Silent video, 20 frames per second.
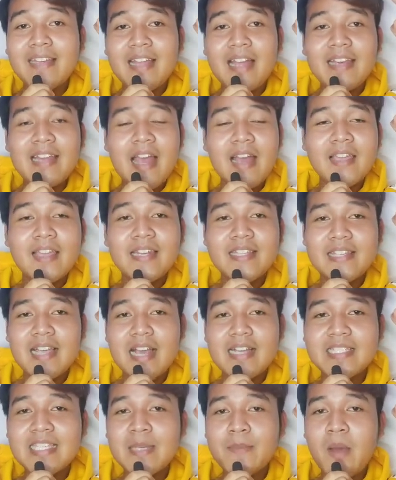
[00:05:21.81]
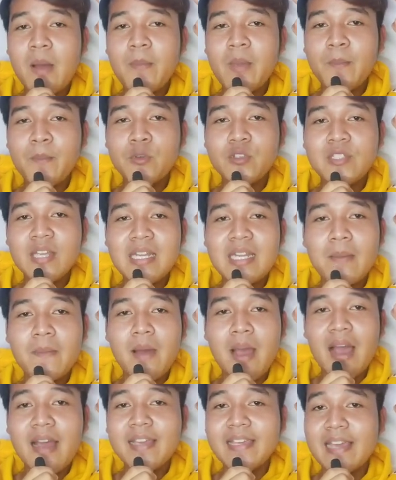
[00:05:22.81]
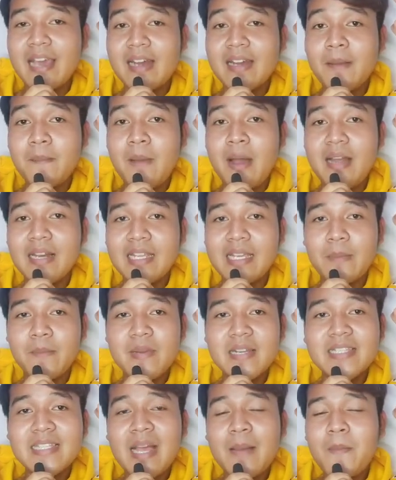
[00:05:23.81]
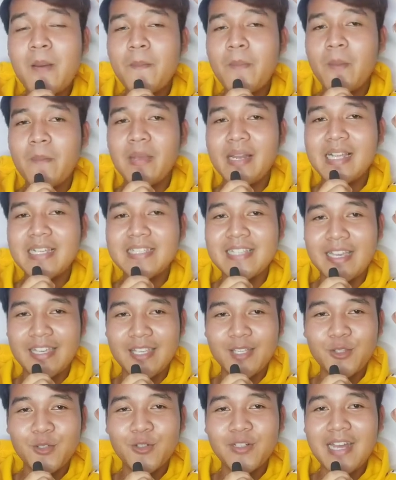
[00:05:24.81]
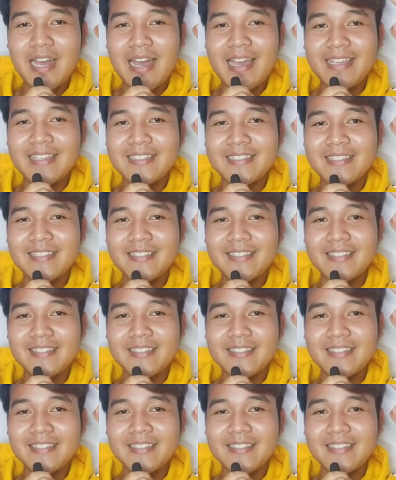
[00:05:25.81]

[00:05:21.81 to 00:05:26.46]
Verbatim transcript: Dan akhirnya si babi pun jadi bahagia kembali bersama pemiliknya itu guys.